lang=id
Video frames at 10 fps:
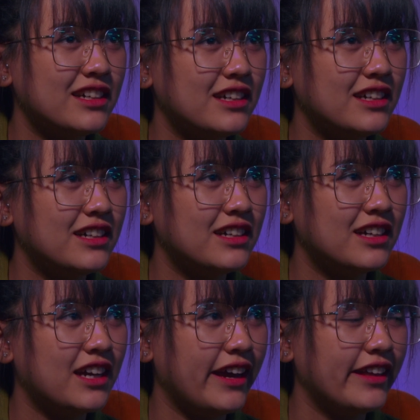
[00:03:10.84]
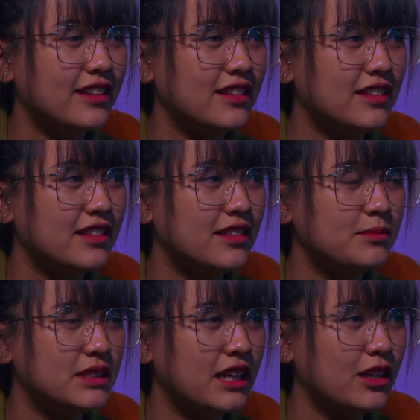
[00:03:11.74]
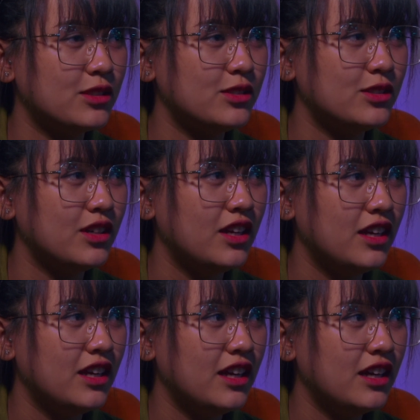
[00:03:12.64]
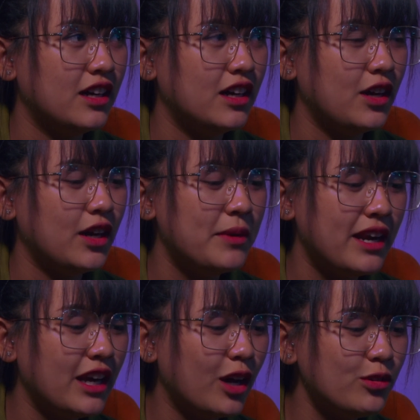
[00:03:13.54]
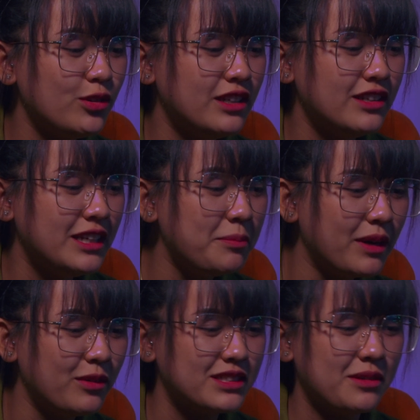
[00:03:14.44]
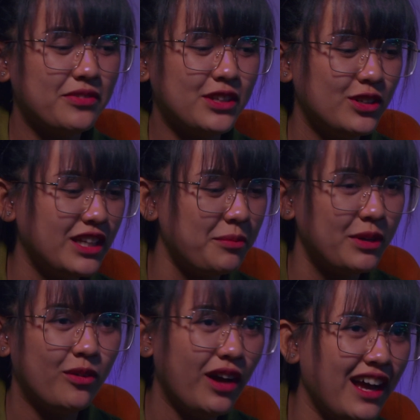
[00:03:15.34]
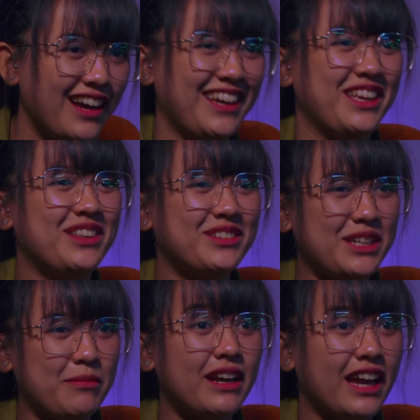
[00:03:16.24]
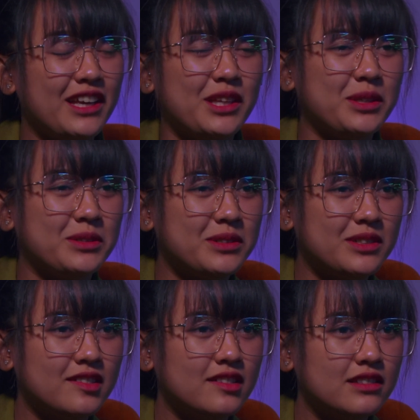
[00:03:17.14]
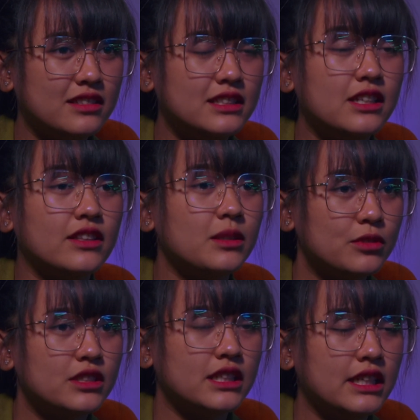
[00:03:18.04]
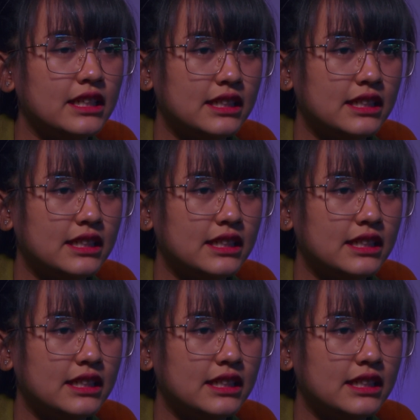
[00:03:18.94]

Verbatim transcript: uh, kayak masyarakat tuh berandaku di, dipenuhin sama videonya Happy doang kayak gitu sampai kayak gitu di Jawa Timur sih.